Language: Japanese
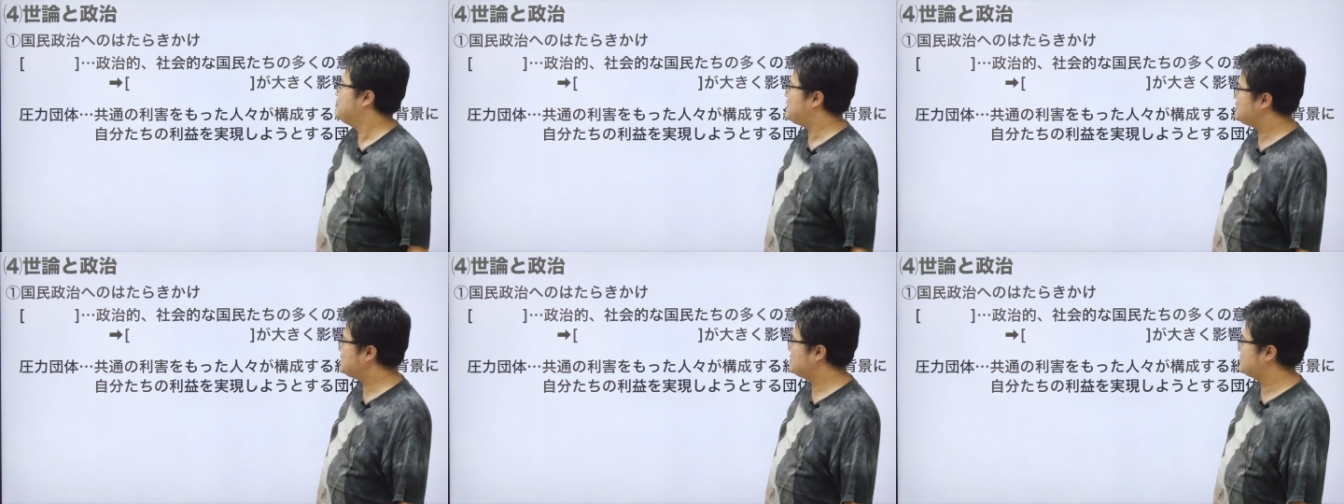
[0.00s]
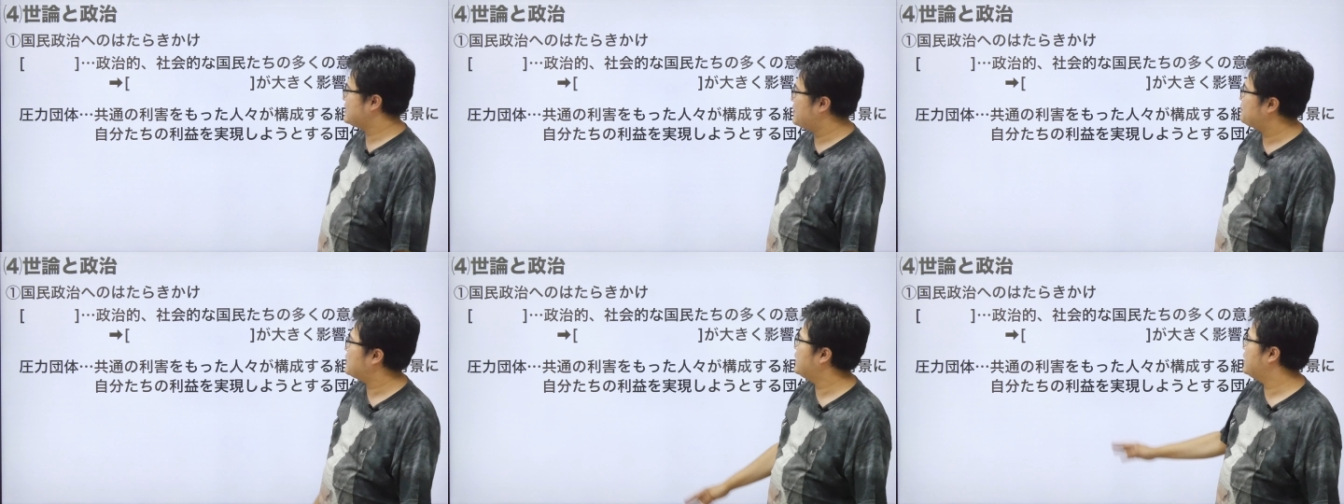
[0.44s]
まずはです
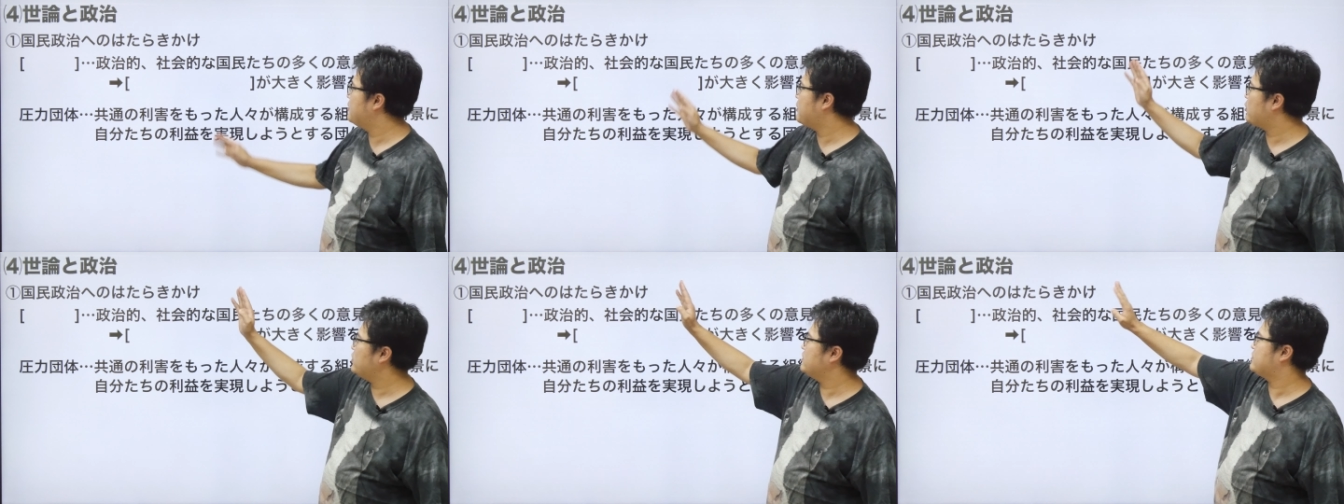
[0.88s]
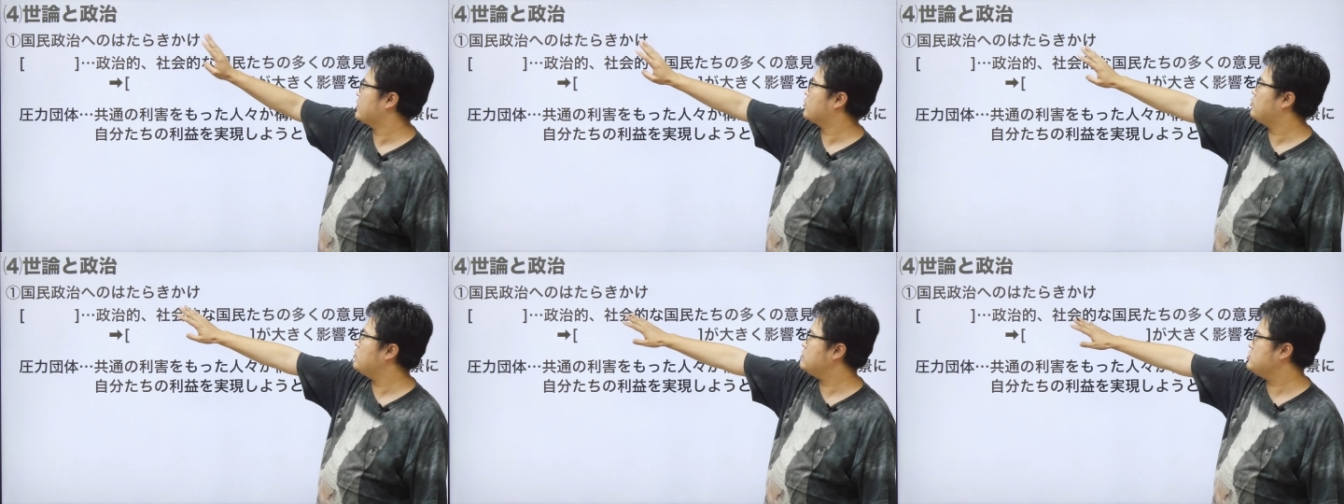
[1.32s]
ね、えー、まあこれです
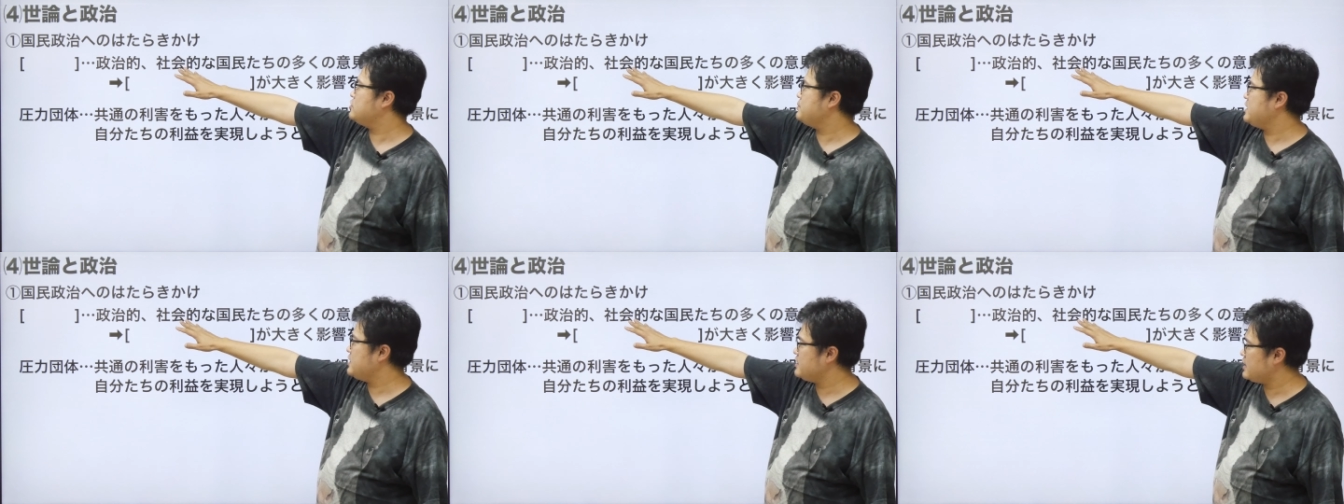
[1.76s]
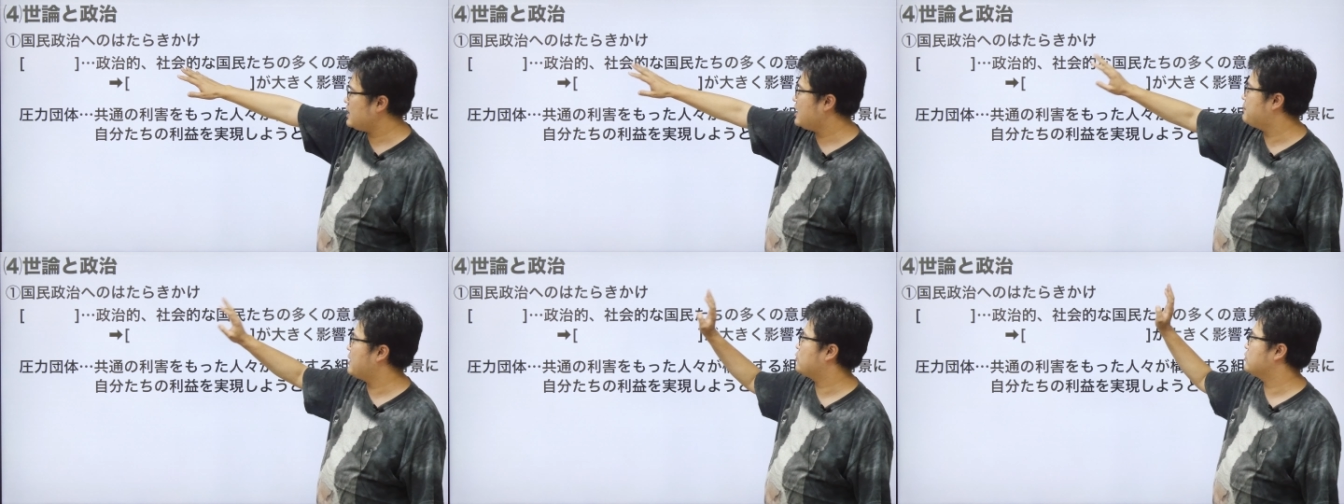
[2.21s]
ね、国民
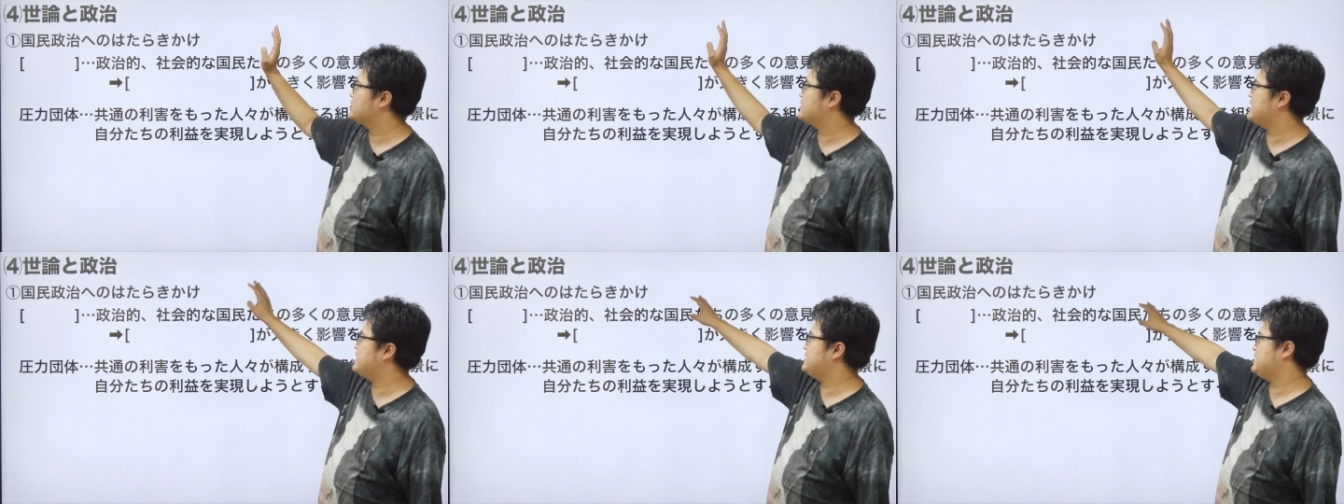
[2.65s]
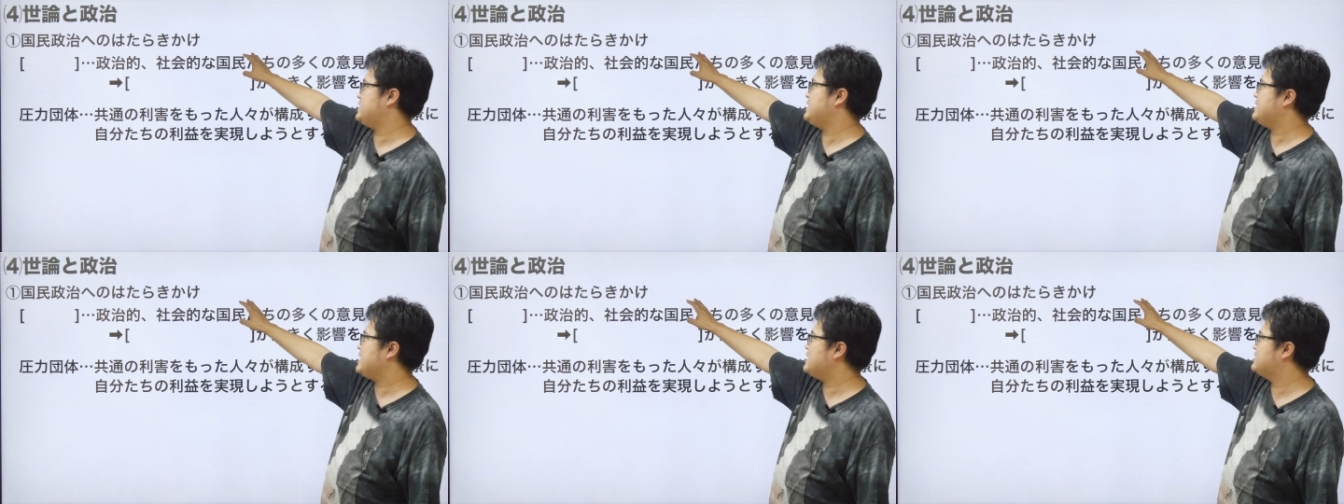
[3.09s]
が、まあこう政治
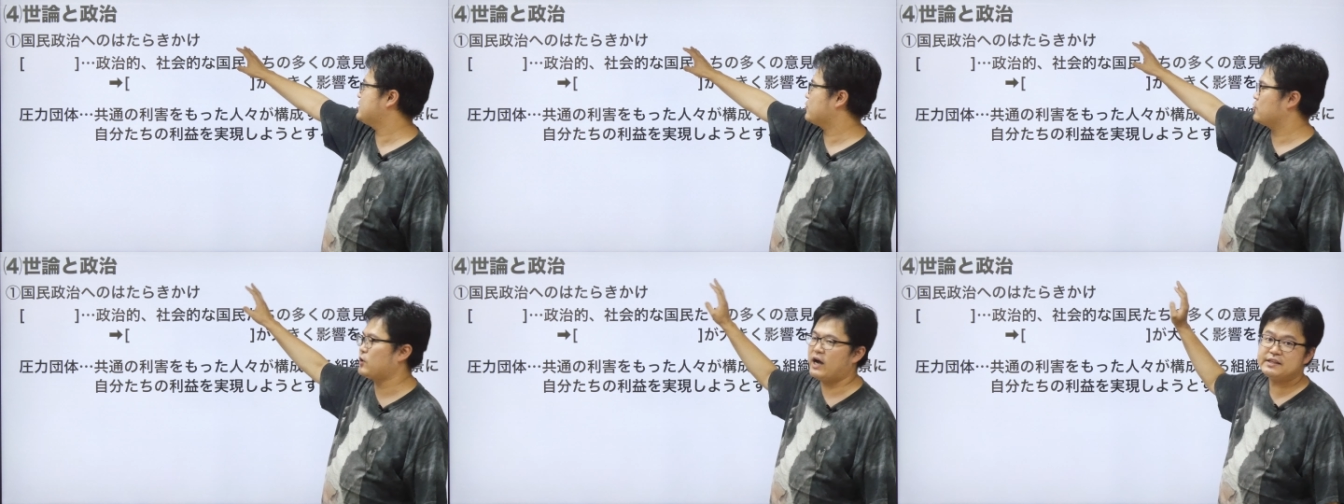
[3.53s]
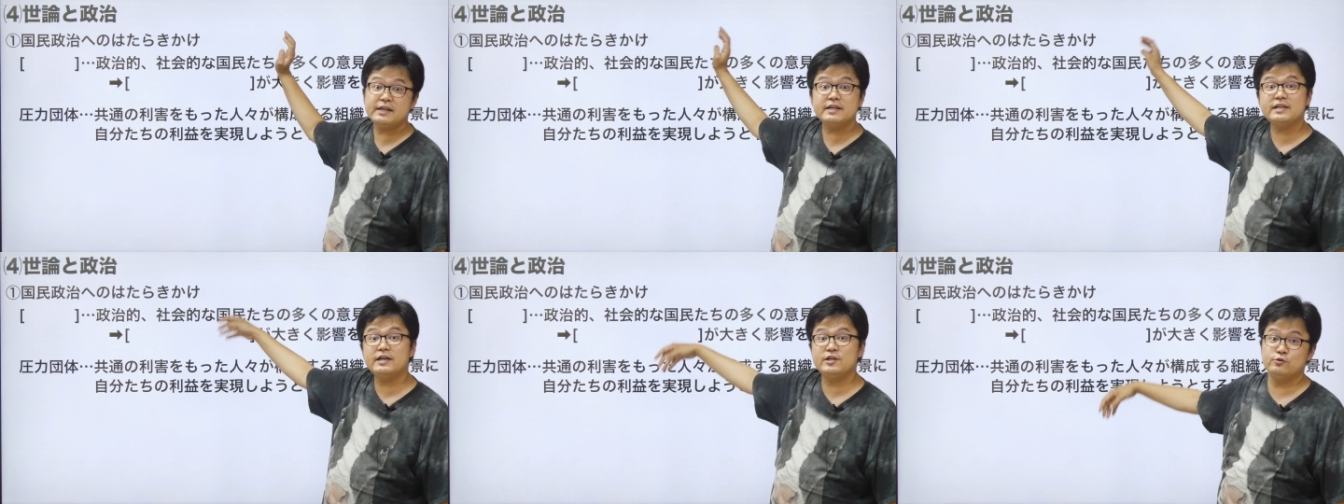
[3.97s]
に対してのこの
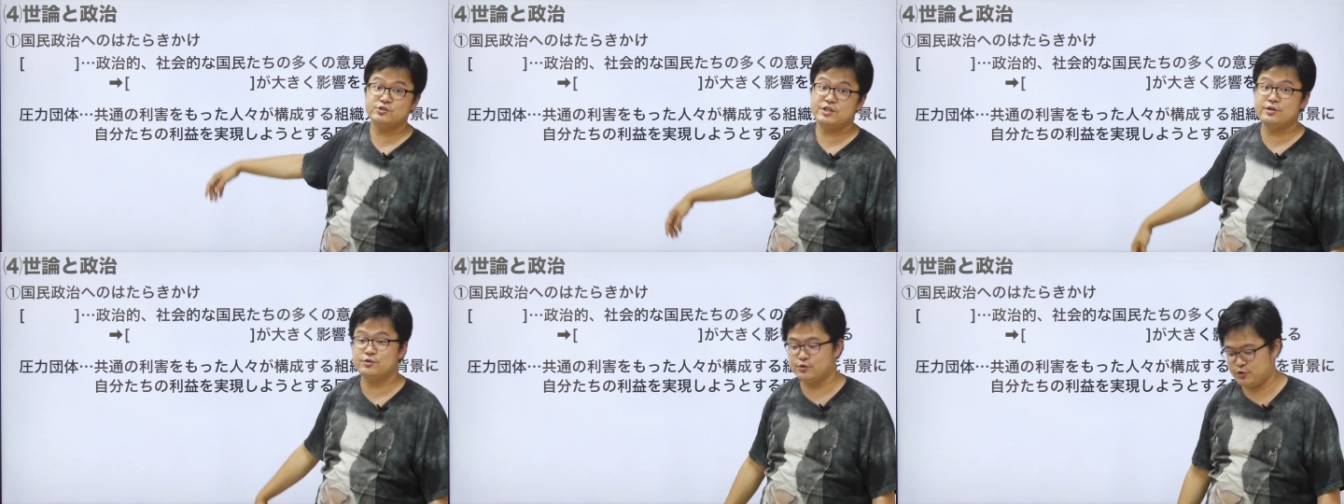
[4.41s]
働きかけをしていくっ